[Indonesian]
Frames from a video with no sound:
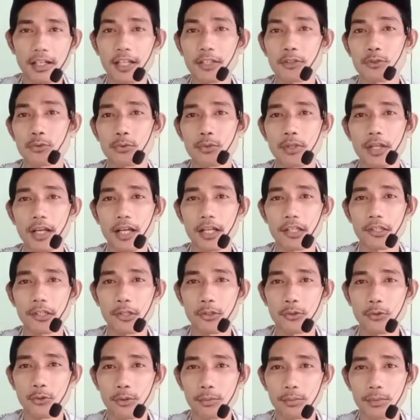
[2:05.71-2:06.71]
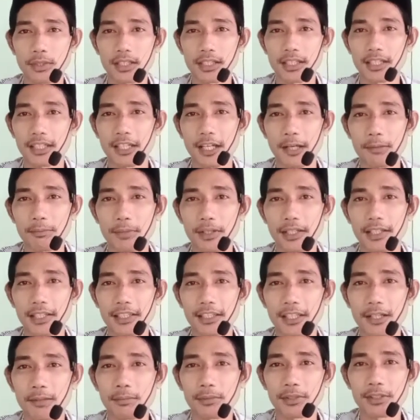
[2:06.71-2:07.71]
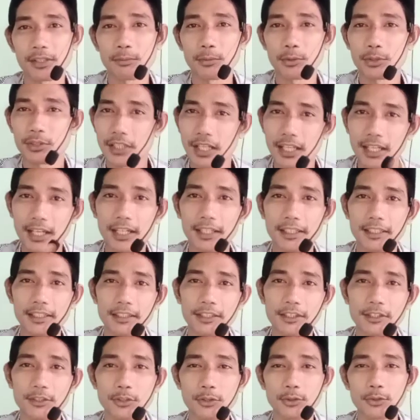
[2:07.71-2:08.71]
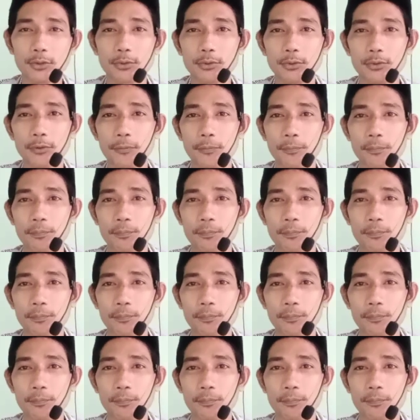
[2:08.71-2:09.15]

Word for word: Kan sudah ada domil, kenapa kita menyebutnya lagi di situ?